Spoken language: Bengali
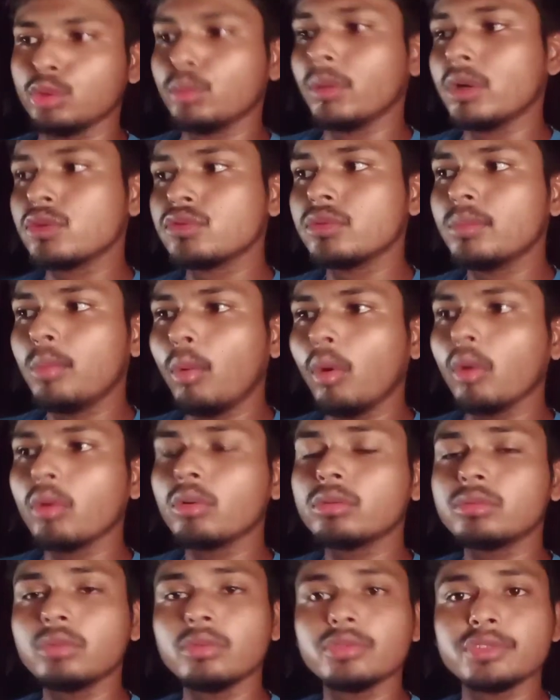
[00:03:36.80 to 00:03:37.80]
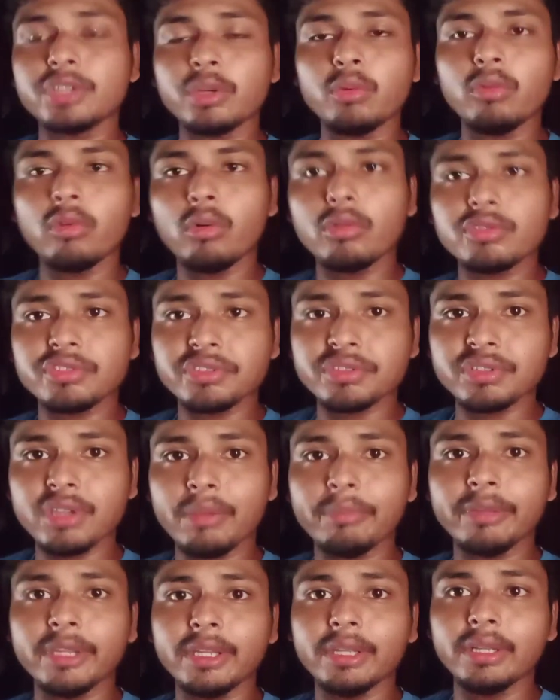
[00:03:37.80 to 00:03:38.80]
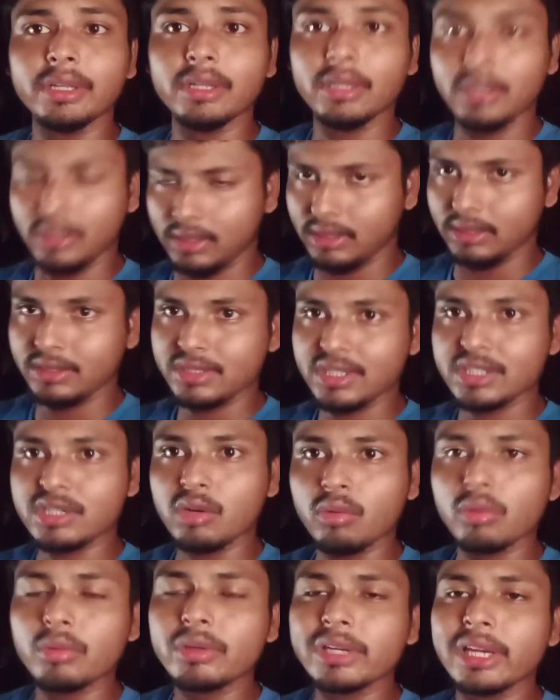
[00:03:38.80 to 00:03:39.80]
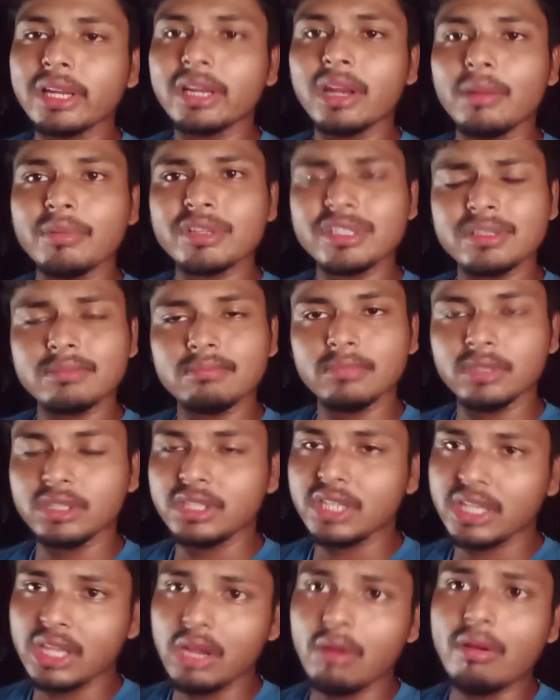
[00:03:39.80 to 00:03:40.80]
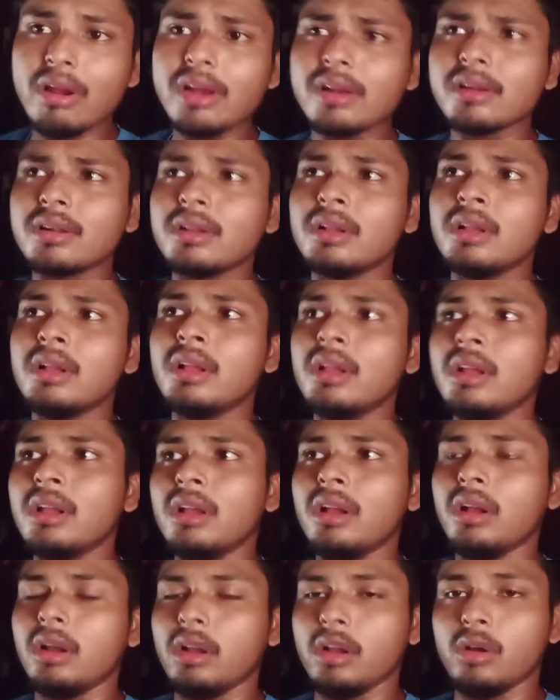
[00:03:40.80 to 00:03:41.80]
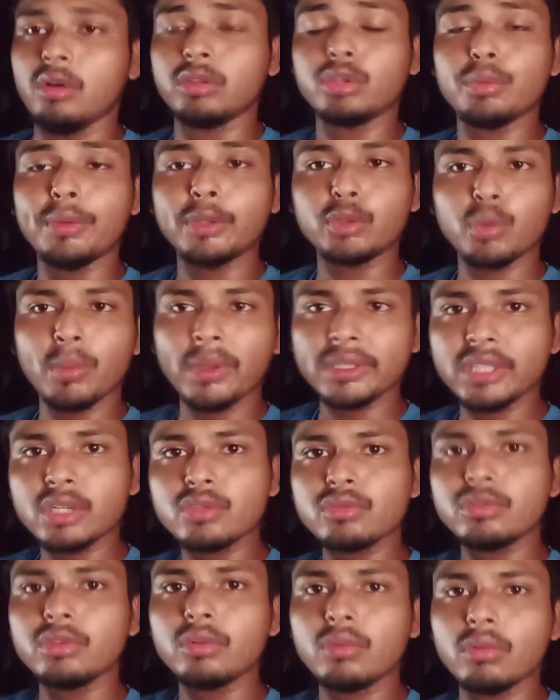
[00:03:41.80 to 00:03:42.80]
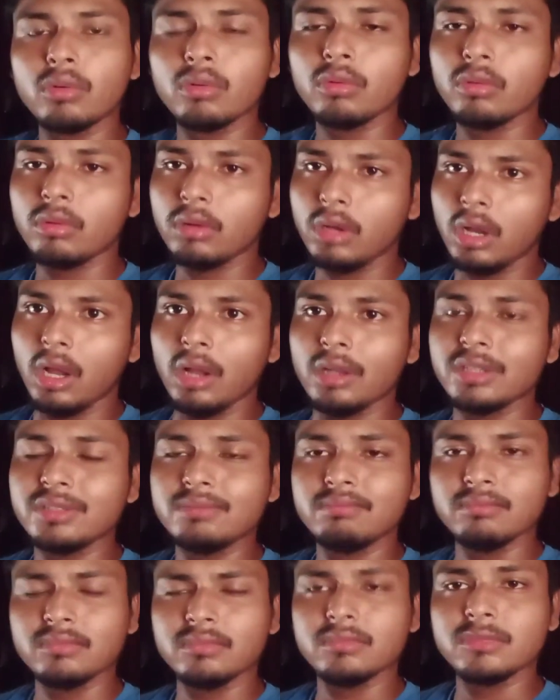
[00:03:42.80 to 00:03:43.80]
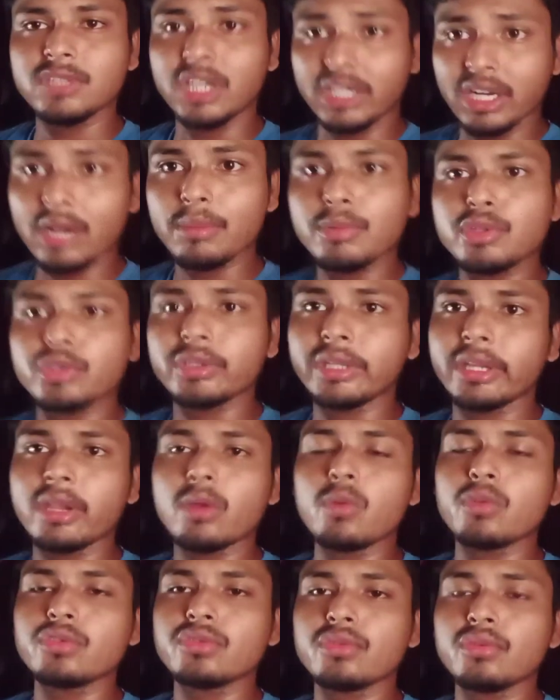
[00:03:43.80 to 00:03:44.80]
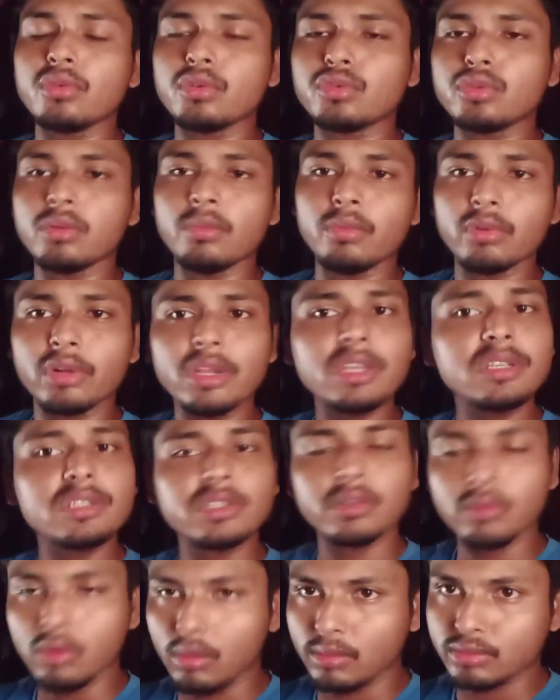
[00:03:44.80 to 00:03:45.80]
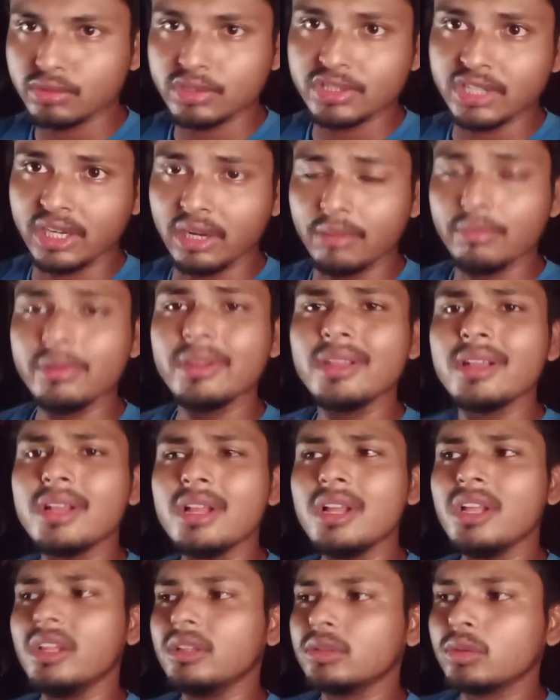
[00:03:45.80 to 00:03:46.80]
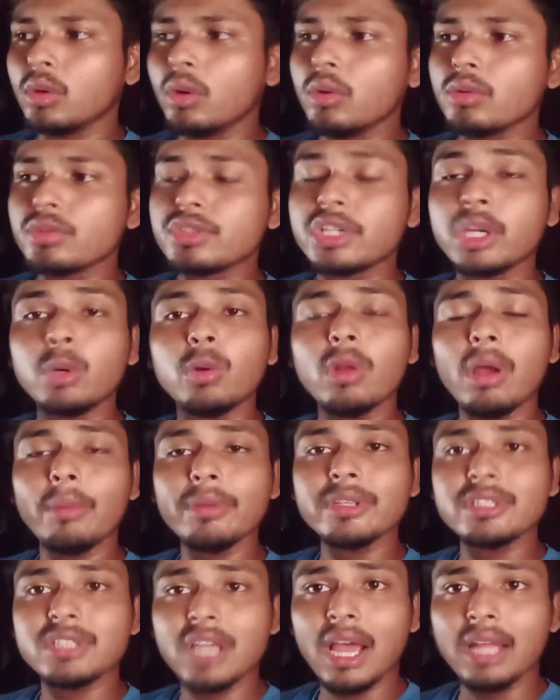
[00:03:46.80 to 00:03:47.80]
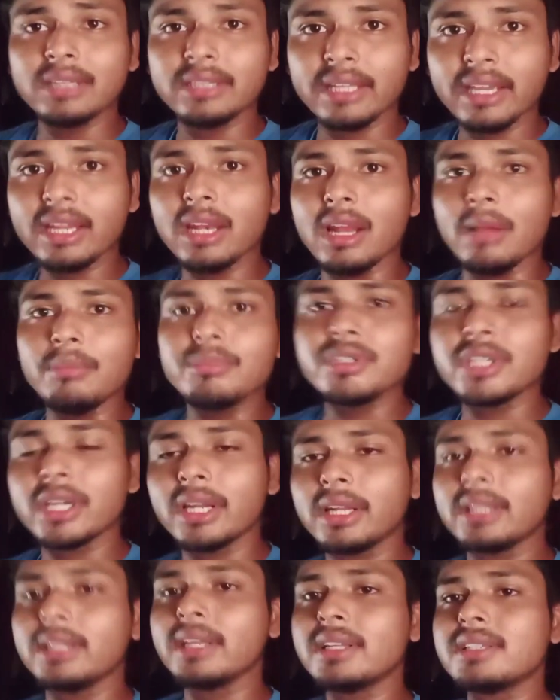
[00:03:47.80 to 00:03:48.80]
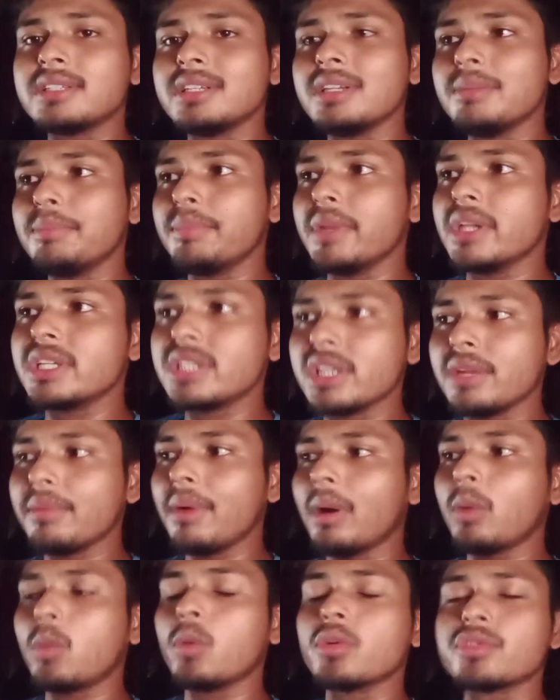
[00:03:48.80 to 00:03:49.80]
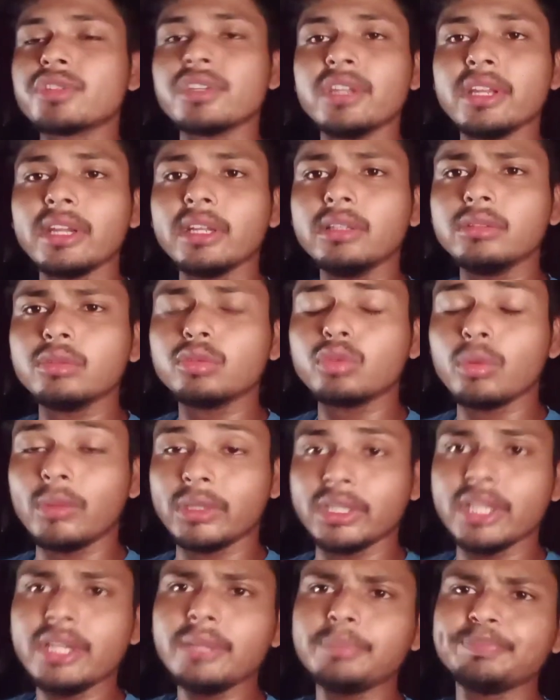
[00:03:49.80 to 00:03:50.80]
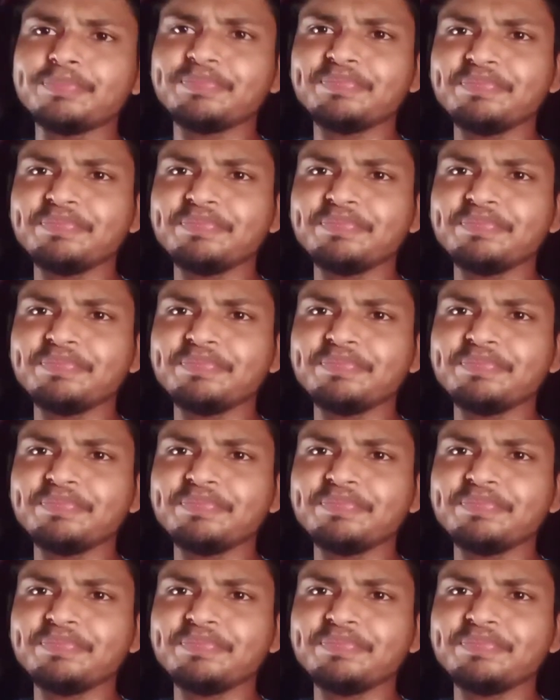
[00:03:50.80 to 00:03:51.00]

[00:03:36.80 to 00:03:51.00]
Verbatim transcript: তোমরা যদি বলো তো সেগুলো কোশ্চেন্স আমি চেষ্টা করবো টেলিগ্রামে দিয়ে দেওয়ার অথবা তোমাদের যদি কোনো জানার বিষয় থাকে কোশ্চেনগুলো সম্পর্কে সেগুলো অবশ্যই জানাবে তো সেগুলো আমি যা দেখলাম সেখানে দেখছি বেশিরভাগ কোশ্চেনই কিন্তু তোমাদের